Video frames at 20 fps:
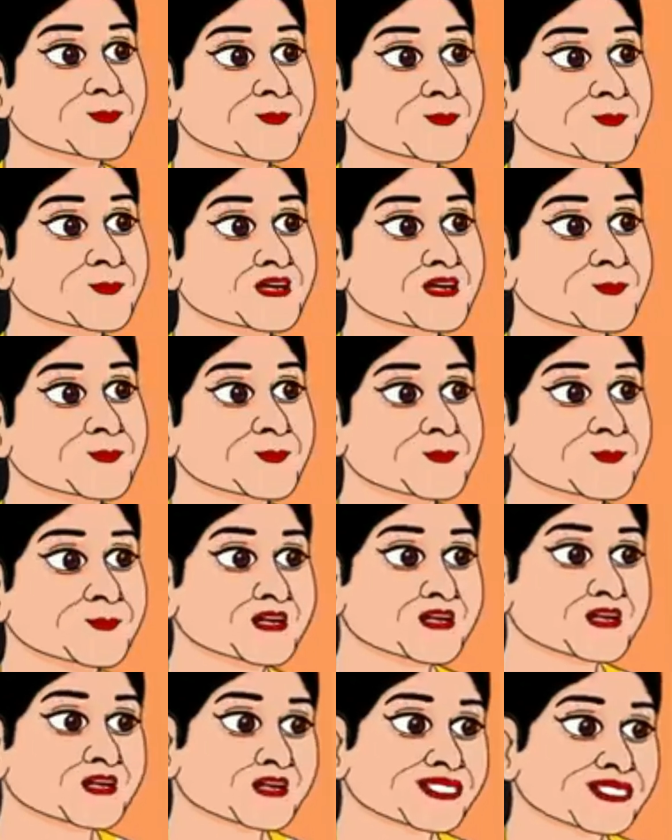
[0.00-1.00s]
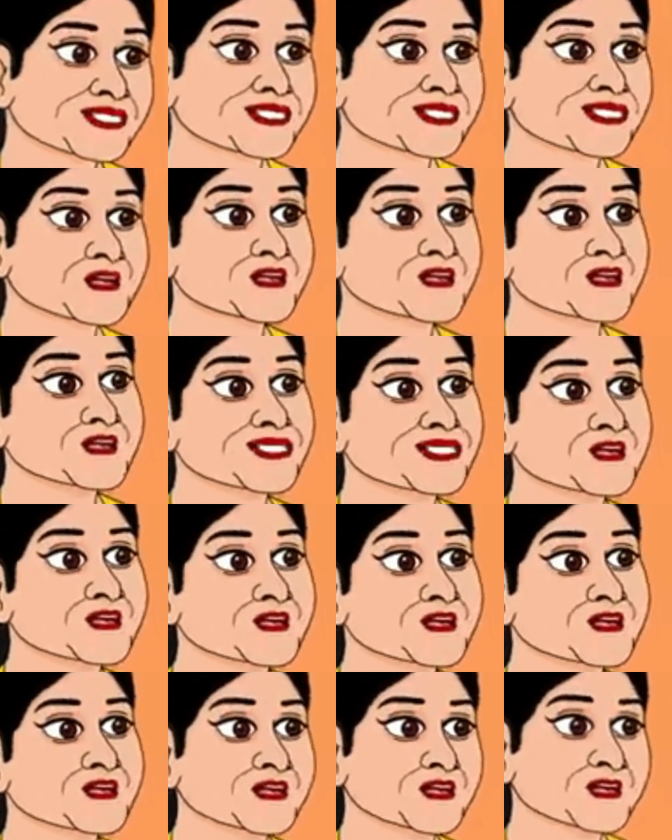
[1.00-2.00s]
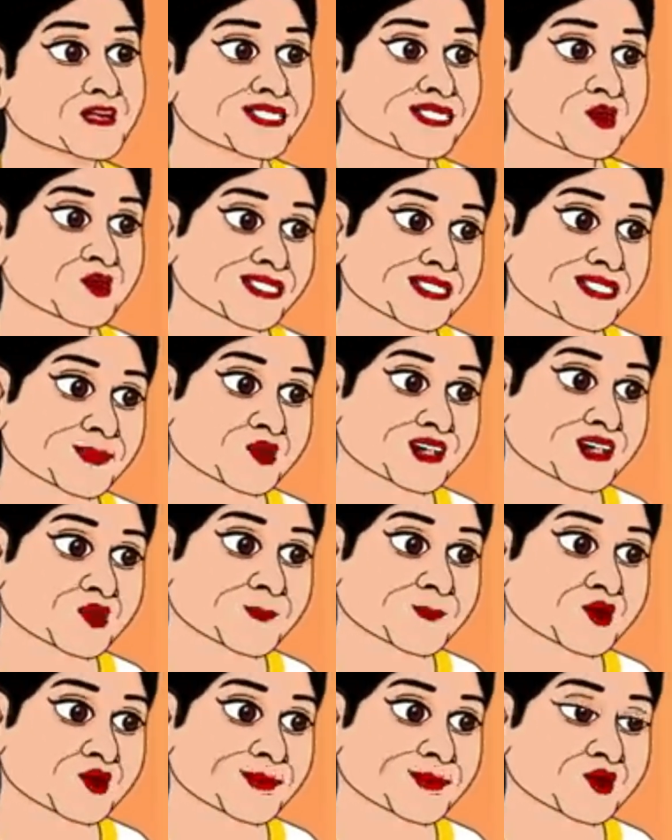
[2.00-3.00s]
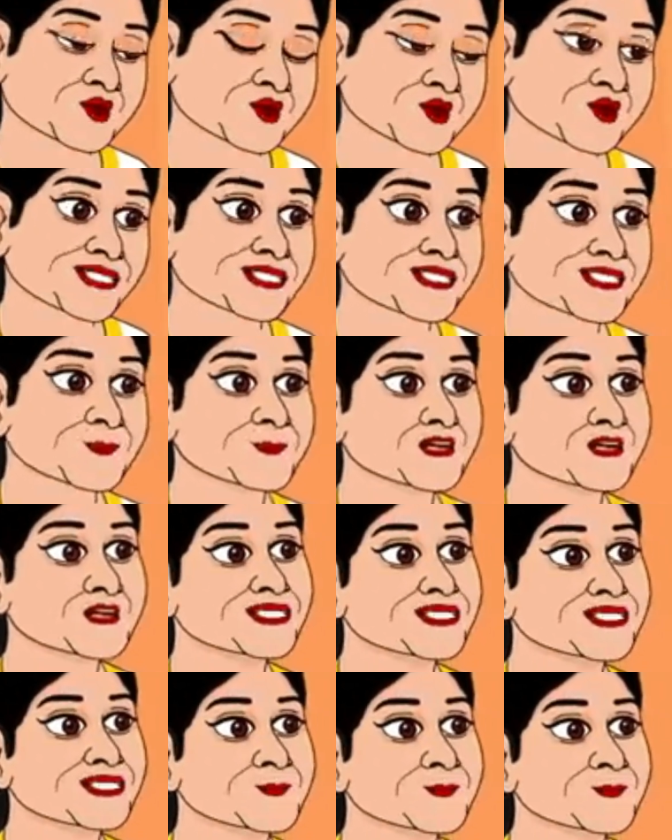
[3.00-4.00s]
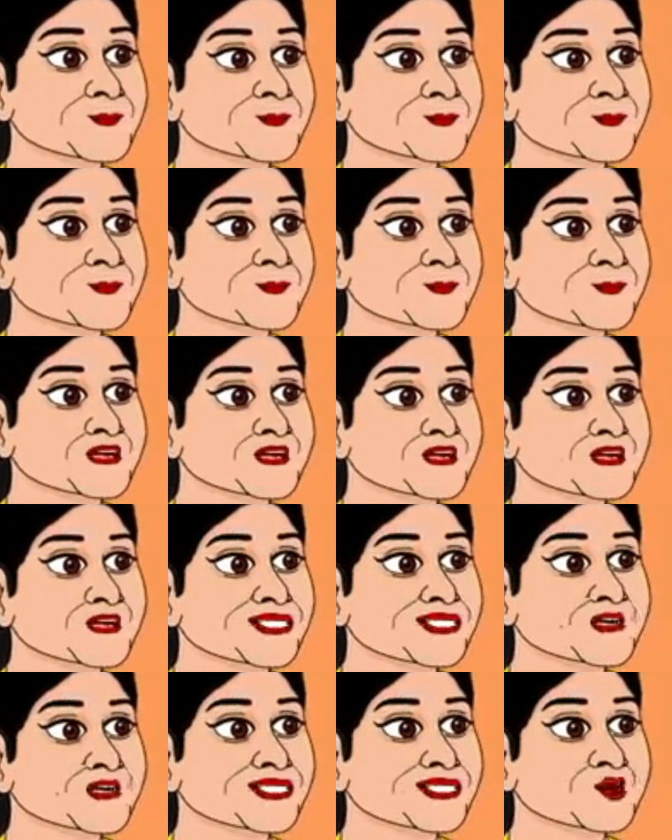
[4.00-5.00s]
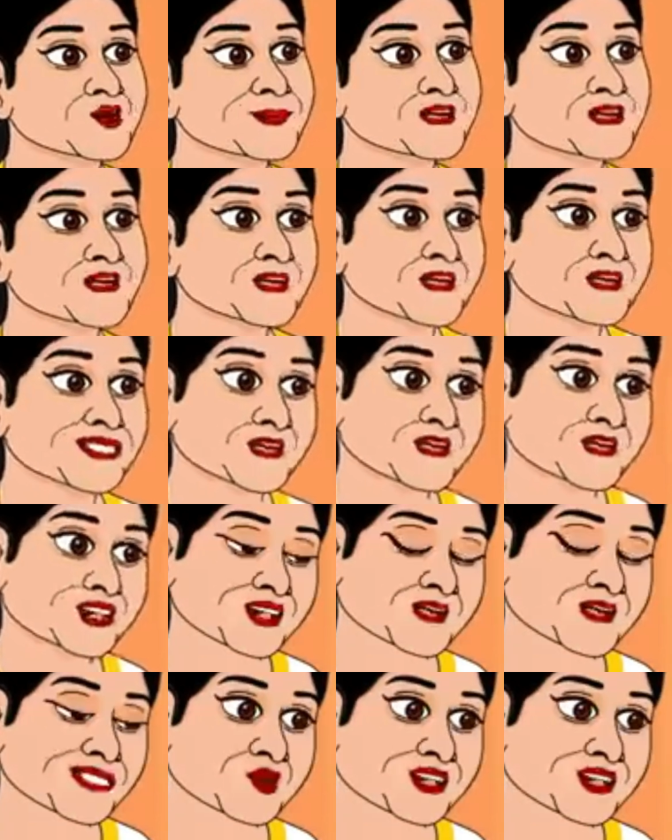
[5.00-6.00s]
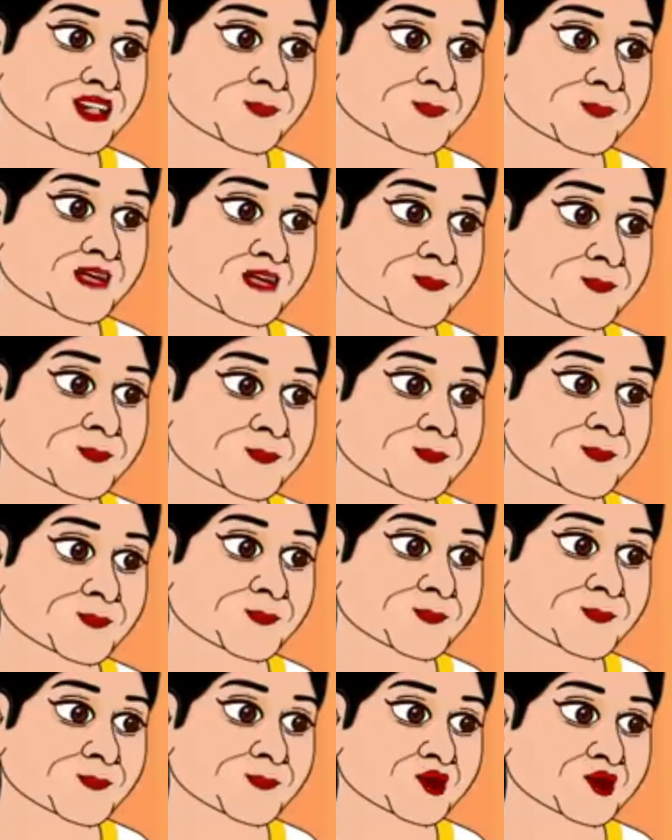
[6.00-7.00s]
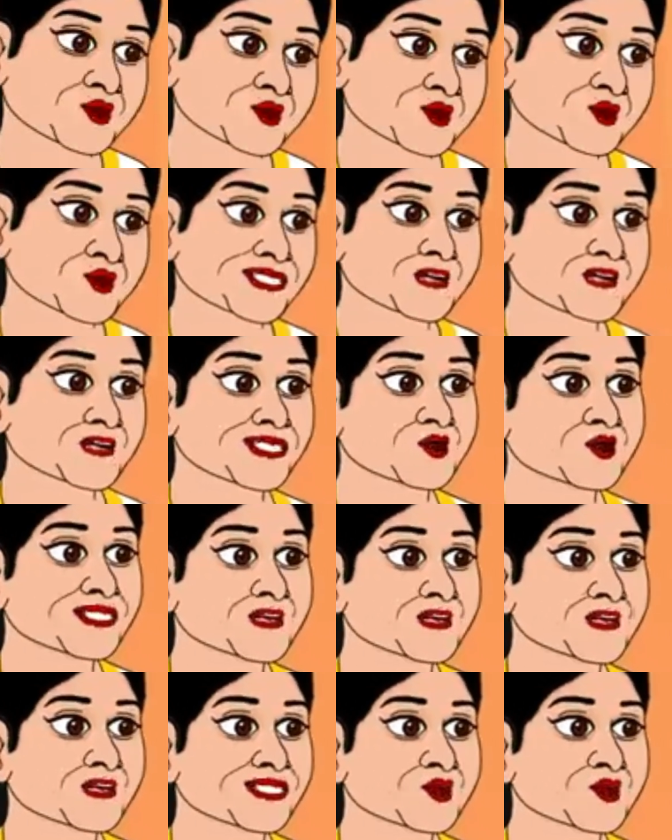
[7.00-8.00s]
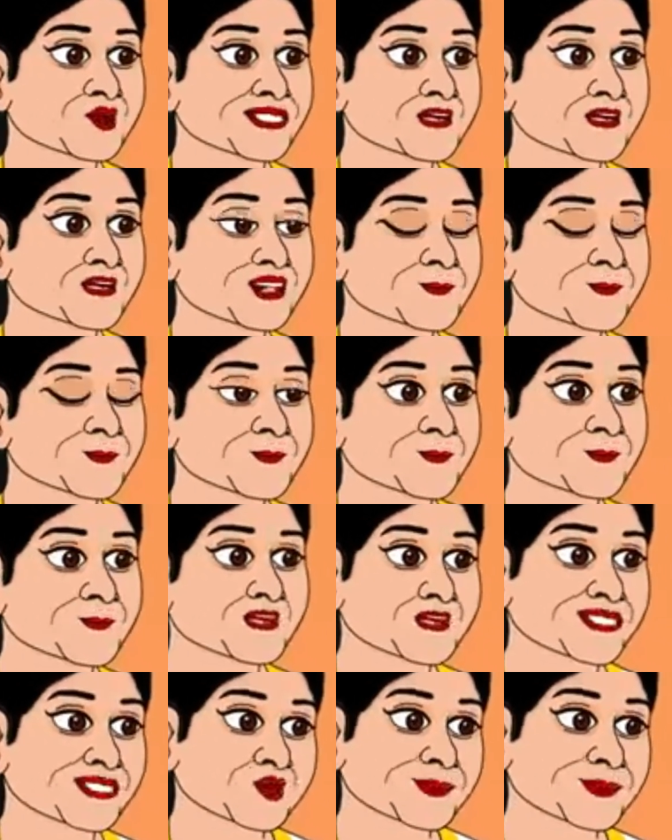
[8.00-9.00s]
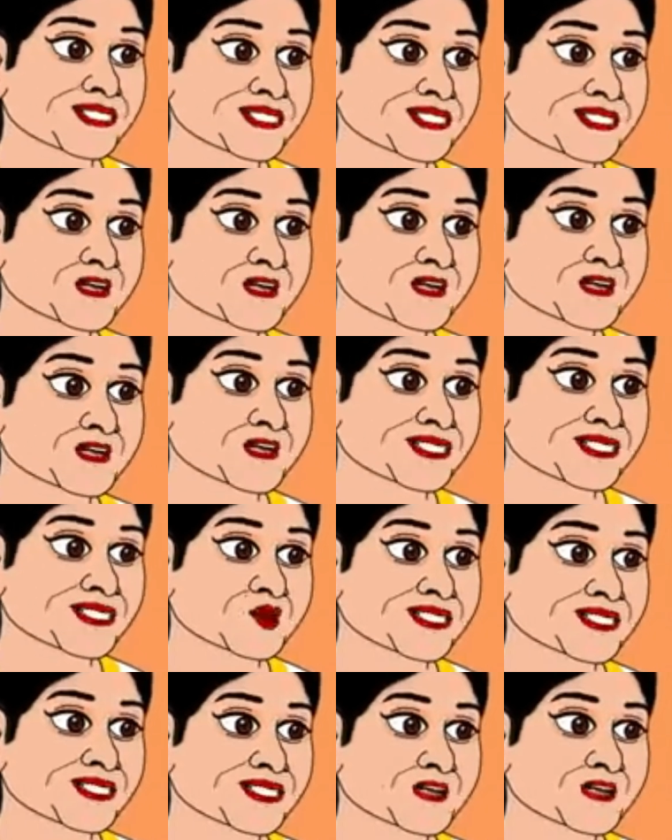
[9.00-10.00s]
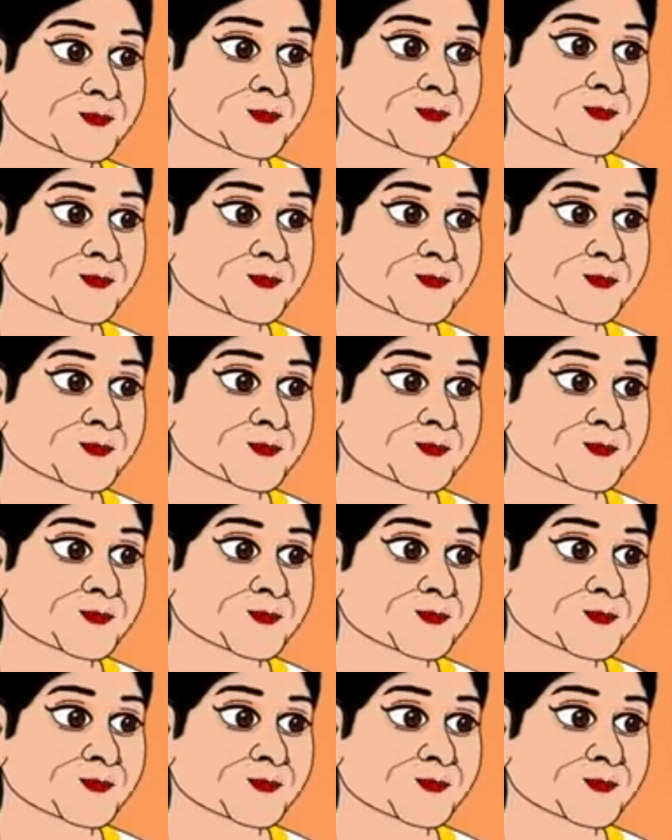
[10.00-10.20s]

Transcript: अरे तो करेगी ना वैसे भी बहू तुम हो किस काम की एक बच्चा तो पैदा नहीं कर सकती जाओ अब घर के सारे काम करो और चमेली को आराम करने दो